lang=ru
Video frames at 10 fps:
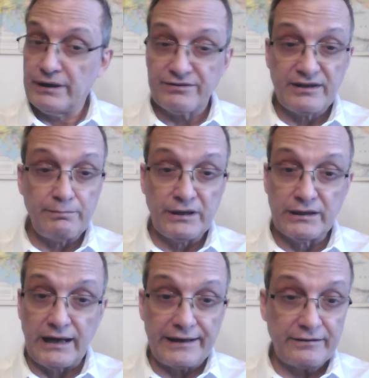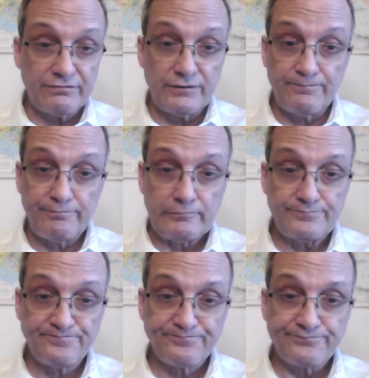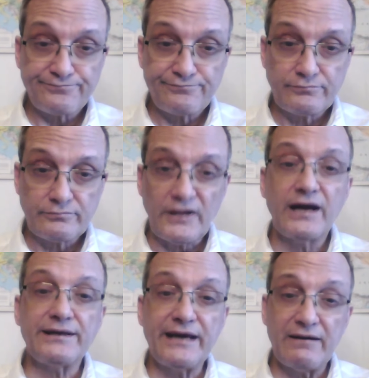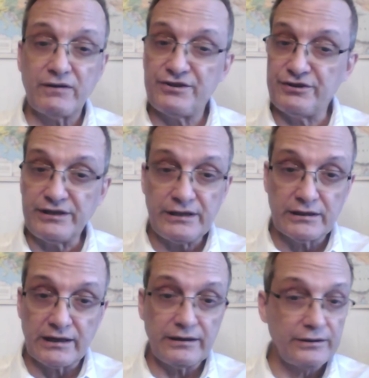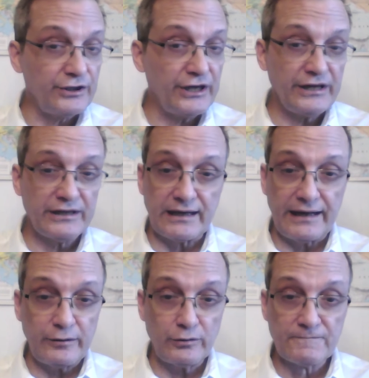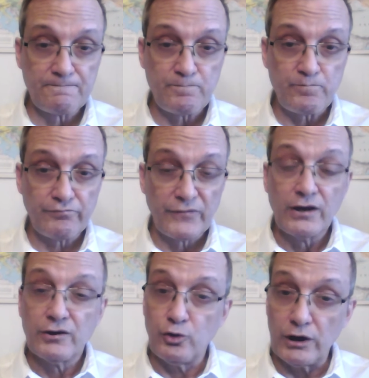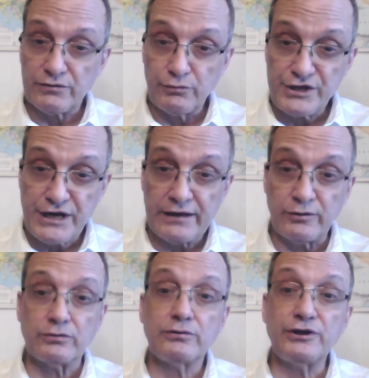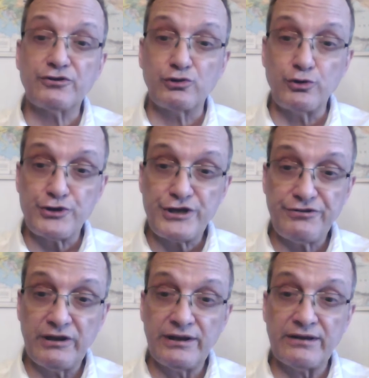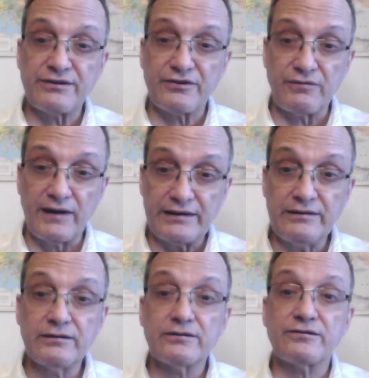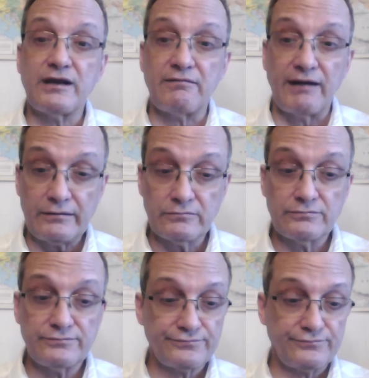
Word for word: Без комментариев. Я в эти игры не играю, но отвечаю исключительно за свои слова.